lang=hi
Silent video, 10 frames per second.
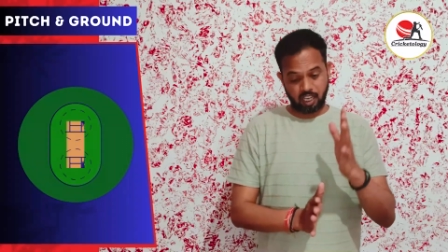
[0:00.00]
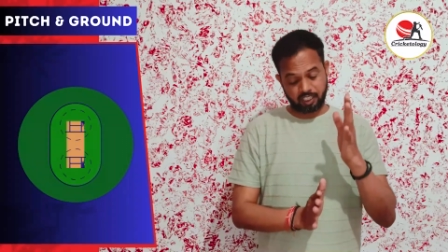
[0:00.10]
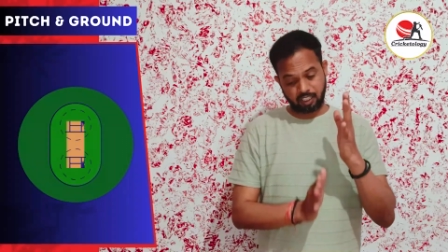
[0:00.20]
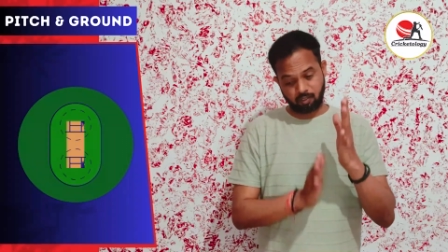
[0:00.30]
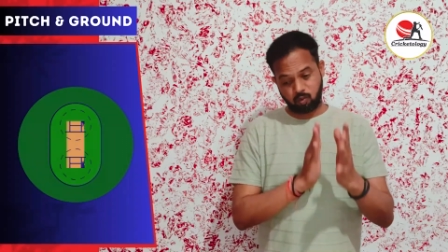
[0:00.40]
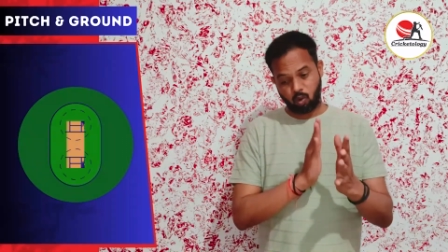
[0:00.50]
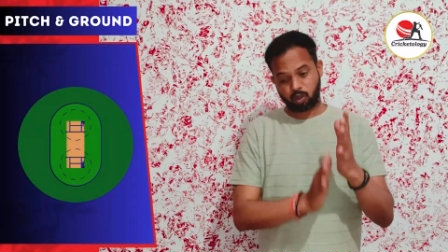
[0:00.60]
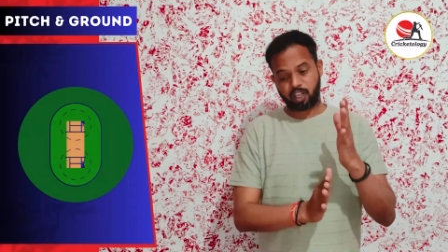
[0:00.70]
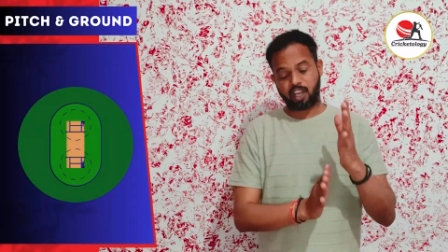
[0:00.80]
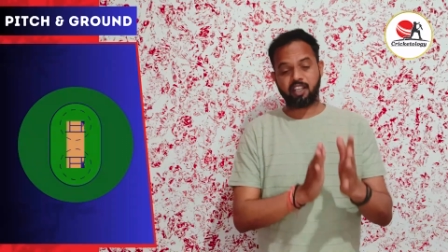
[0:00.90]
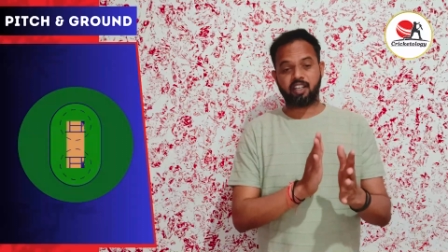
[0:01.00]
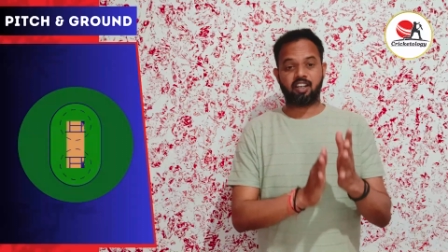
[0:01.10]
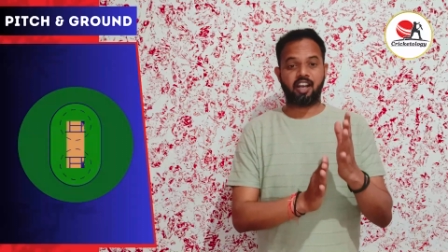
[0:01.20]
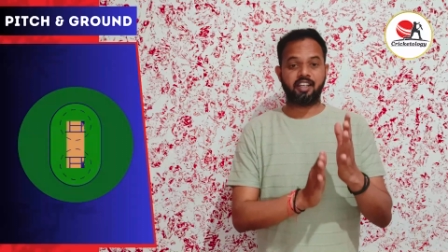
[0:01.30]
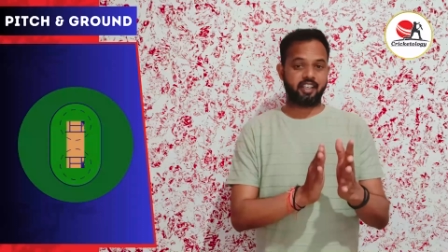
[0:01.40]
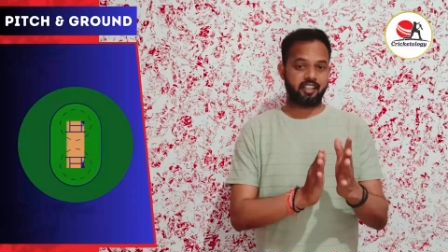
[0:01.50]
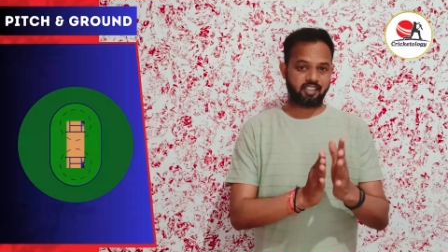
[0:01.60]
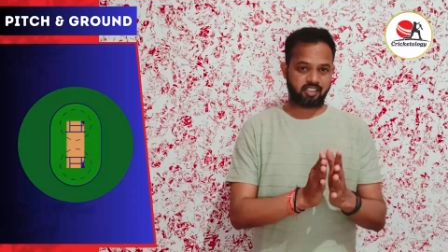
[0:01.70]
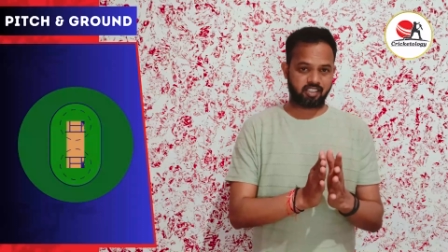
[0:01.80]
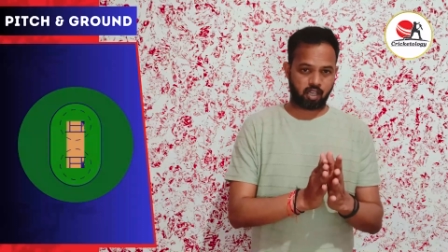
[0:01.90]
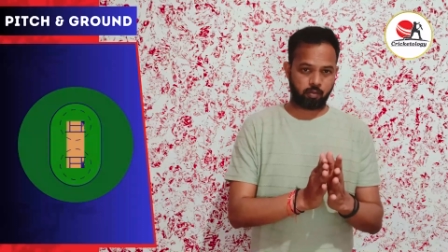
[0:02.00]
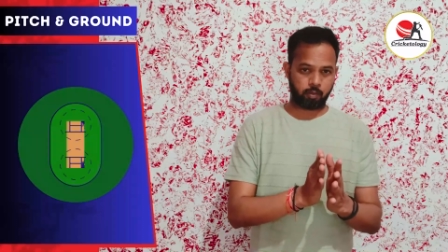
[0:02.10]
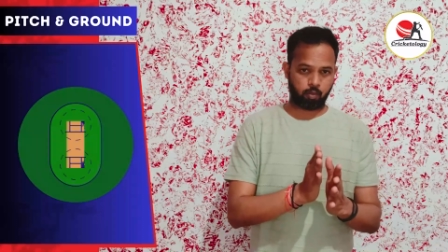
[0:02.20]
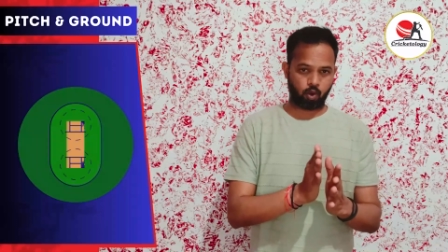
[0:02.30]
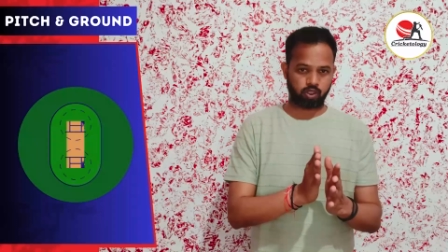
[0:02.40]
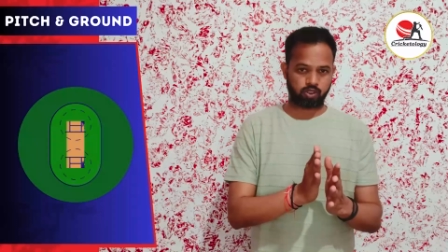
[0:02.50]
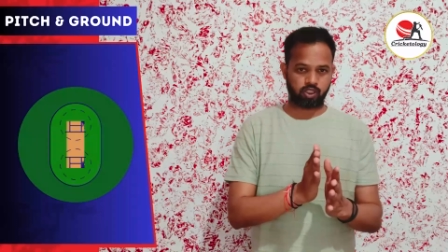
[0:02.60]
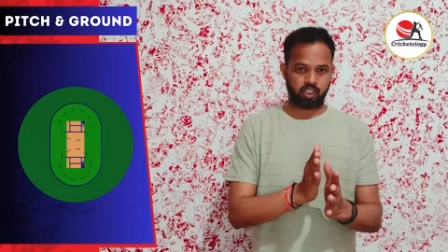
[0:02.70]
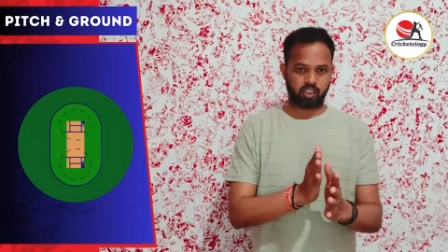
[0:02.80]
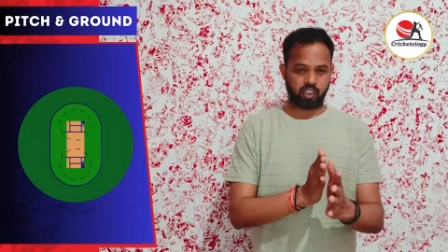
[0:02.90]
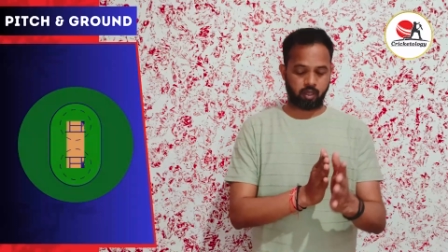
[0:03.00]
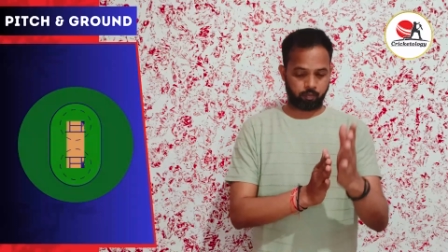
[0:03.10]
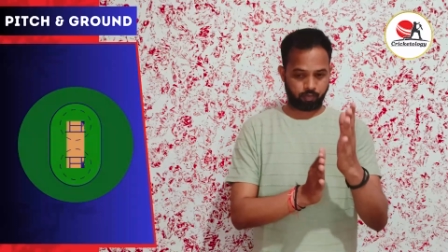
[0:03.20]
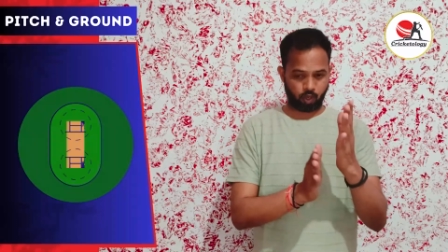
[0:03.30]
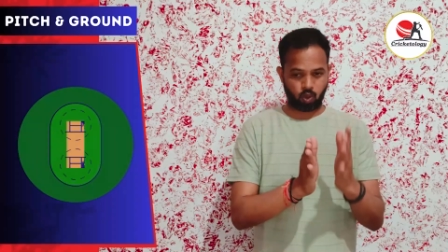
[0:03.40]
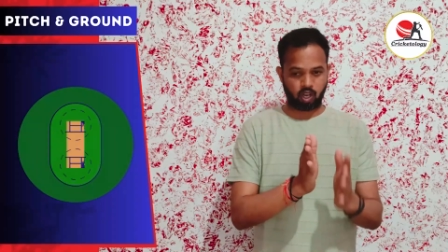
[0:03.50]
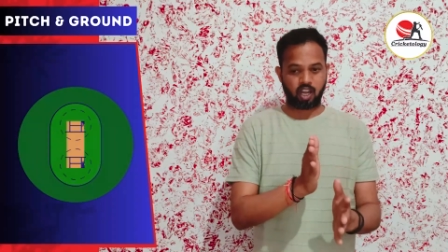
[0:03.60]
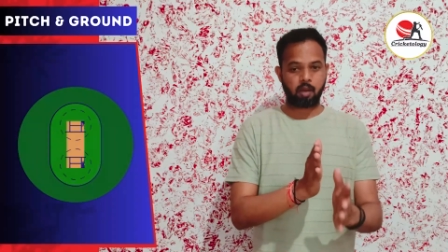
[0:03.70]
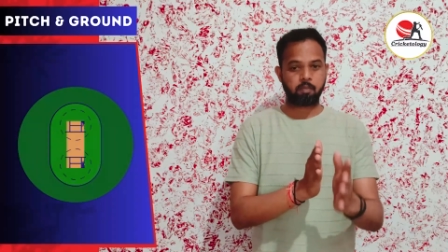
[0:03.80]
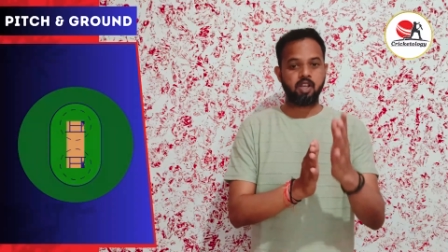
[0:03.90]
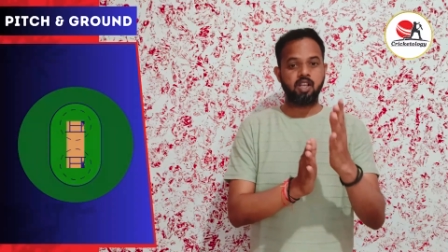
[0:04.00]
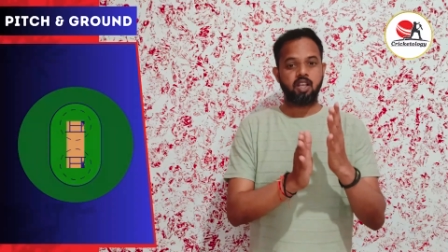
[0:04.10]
लेकिन वो क्या है राइट हैंडर्स के सामने बहुत अच्छे दिखते हैं और अगर आप